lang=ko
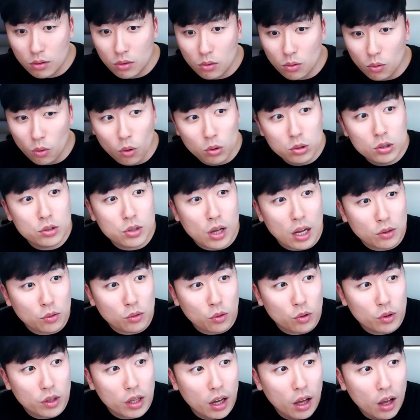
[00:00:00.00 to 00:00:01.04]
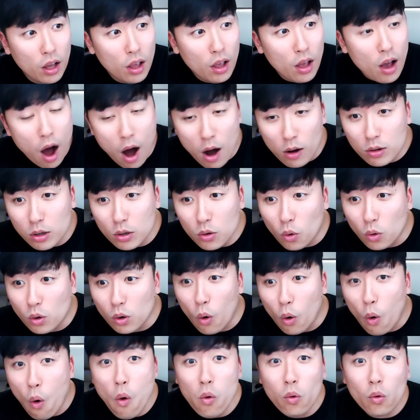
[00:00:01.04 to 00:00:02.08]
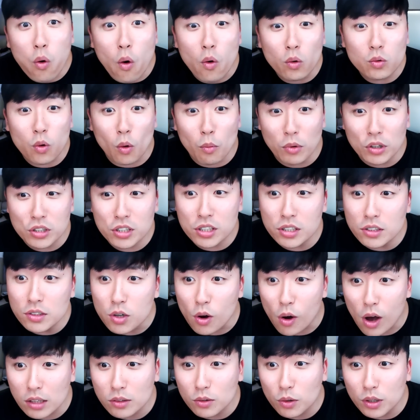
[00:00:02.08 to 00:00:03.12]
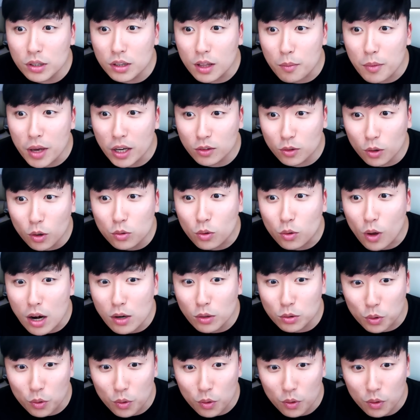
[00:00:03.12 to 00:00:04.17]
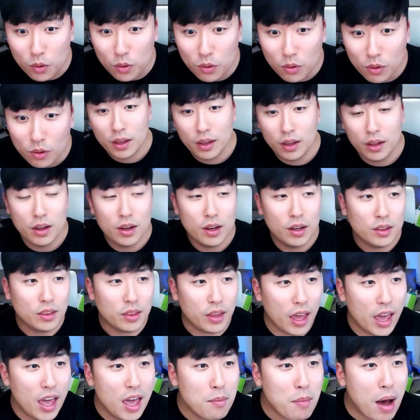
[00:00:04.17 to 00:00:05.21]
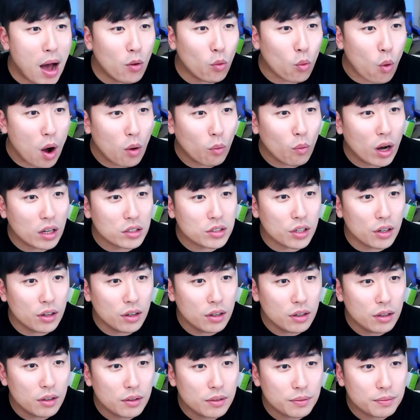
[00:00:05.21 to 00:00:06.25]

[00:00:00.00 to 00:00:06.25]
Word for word: 어디서 하는 건데? 아 그리고 그거 홍콩도 뭐 신청하는 거 있다며 그것도 알려줘 대만 관광청?